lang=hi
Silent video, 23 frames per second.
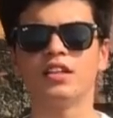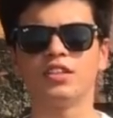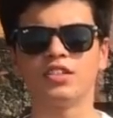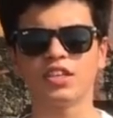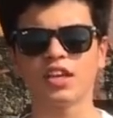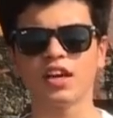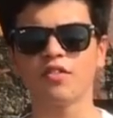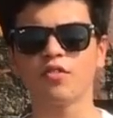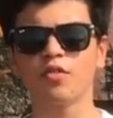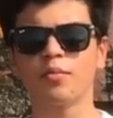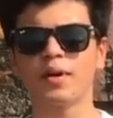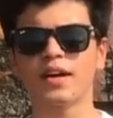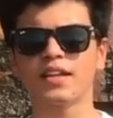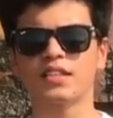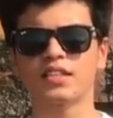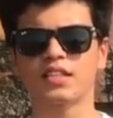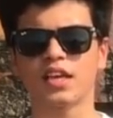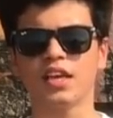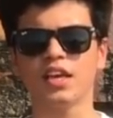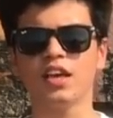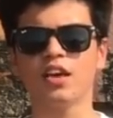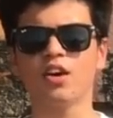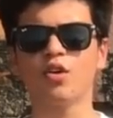जी हाँ वो बात
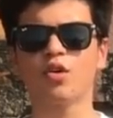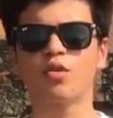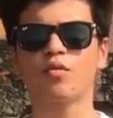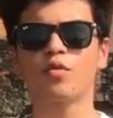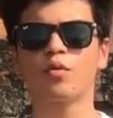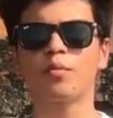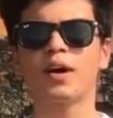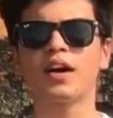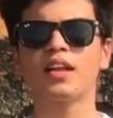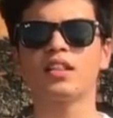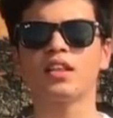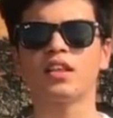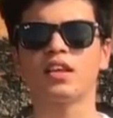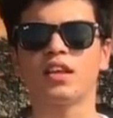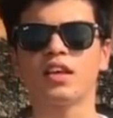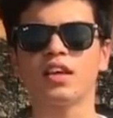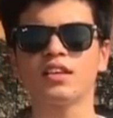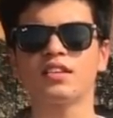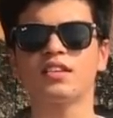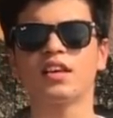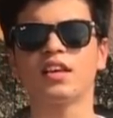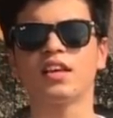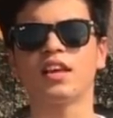सही है और वो बात
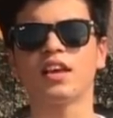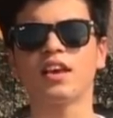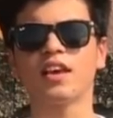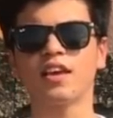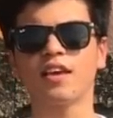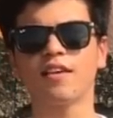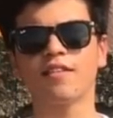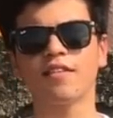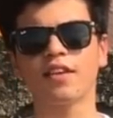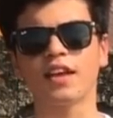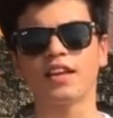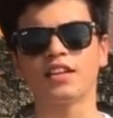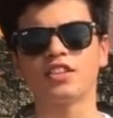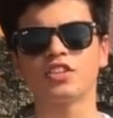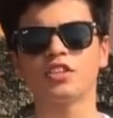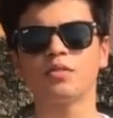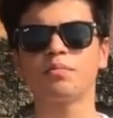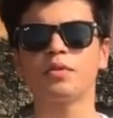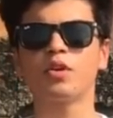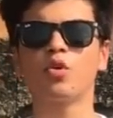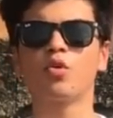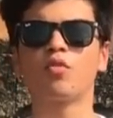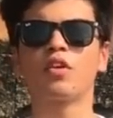ये सही है कि
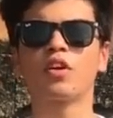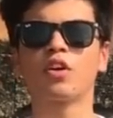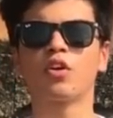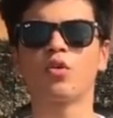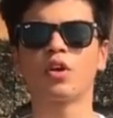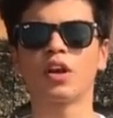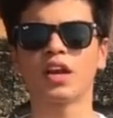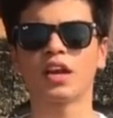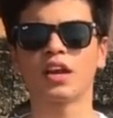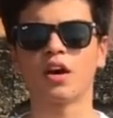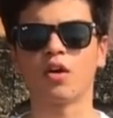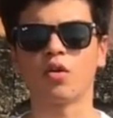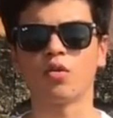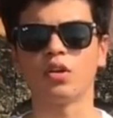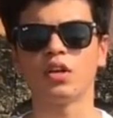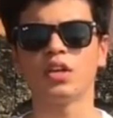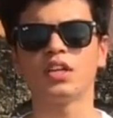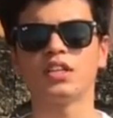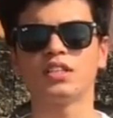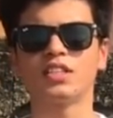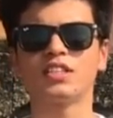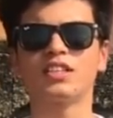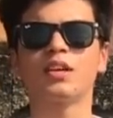इंजन पर ओवरलोडिंग ना हो
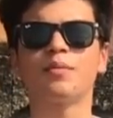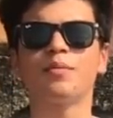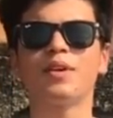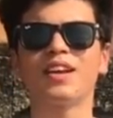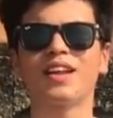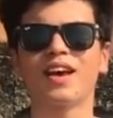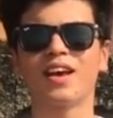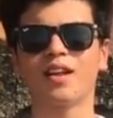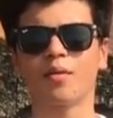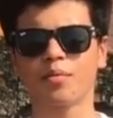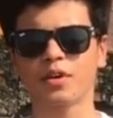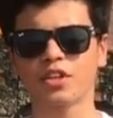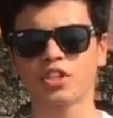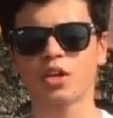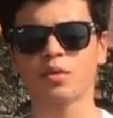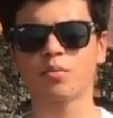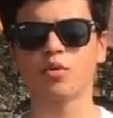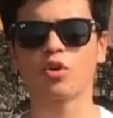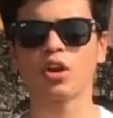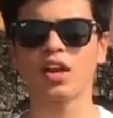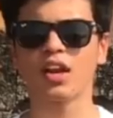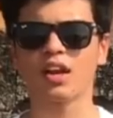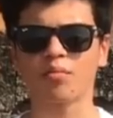जैसा भी टायर प्रेशर
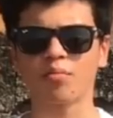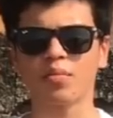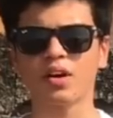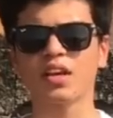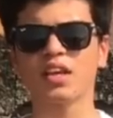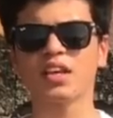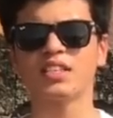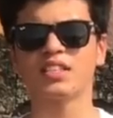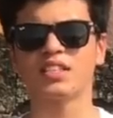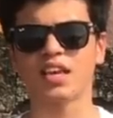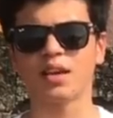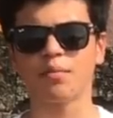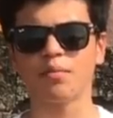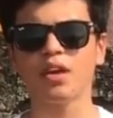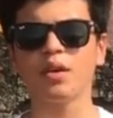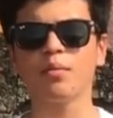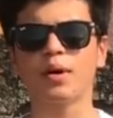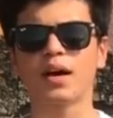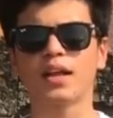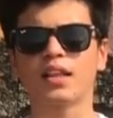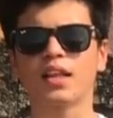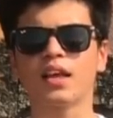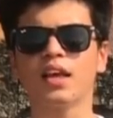बोला लगभग ये सेम
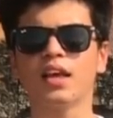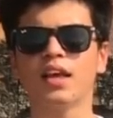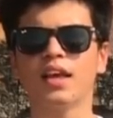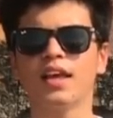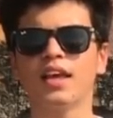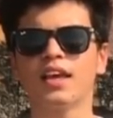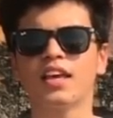ही बात है